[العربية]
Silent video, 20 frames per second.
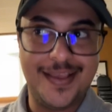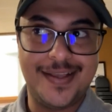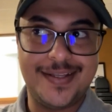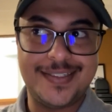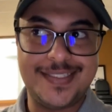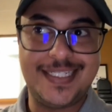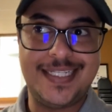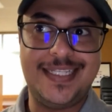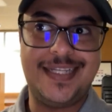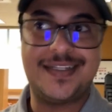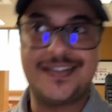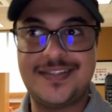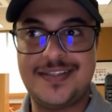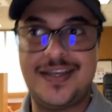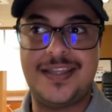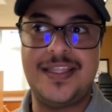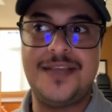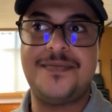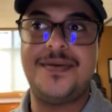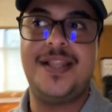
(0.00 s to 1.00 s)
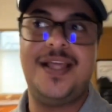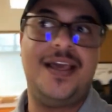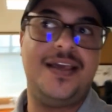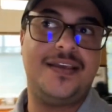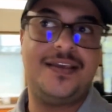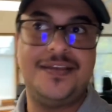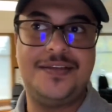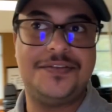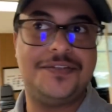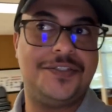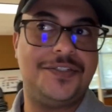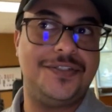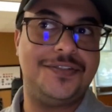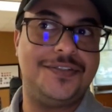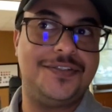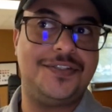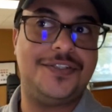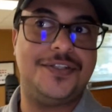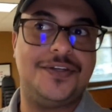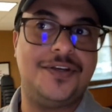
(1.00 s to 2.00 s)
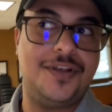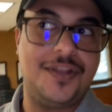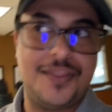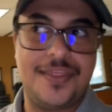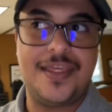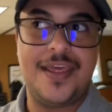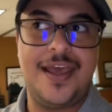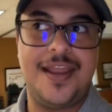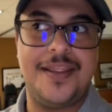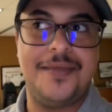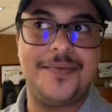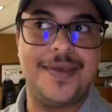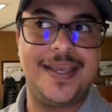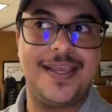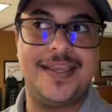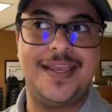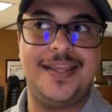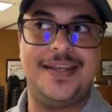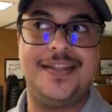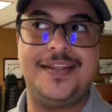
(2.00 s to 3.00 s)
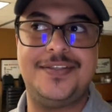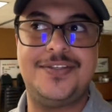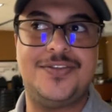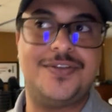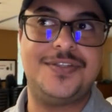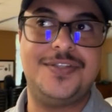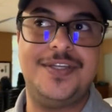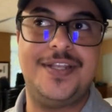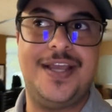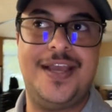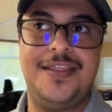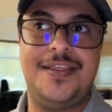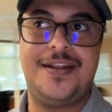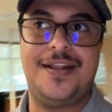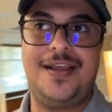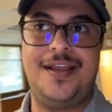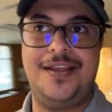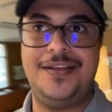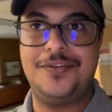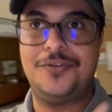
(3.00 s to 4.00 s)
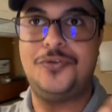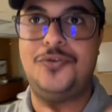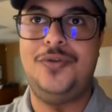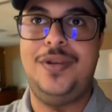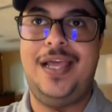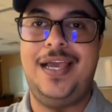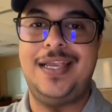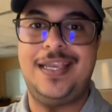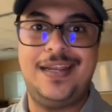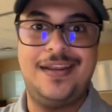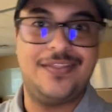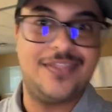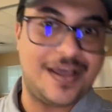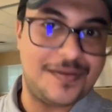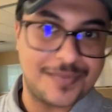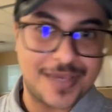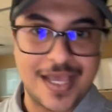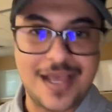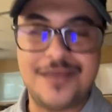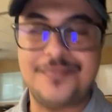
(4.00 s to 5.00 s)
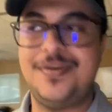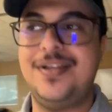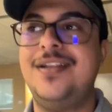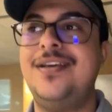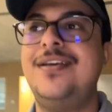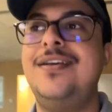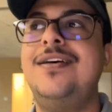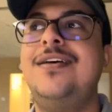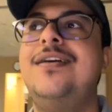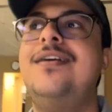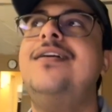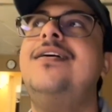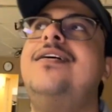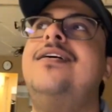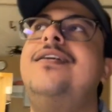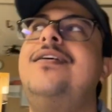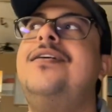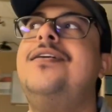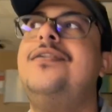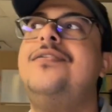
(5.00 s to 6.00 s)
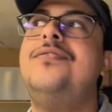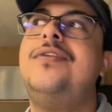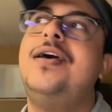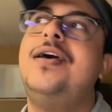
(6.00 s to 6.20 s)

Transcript: تقدر تستخدمها حق الشغل الثاني ما يعني 96 هذه راح يكون حق النظام كامل ف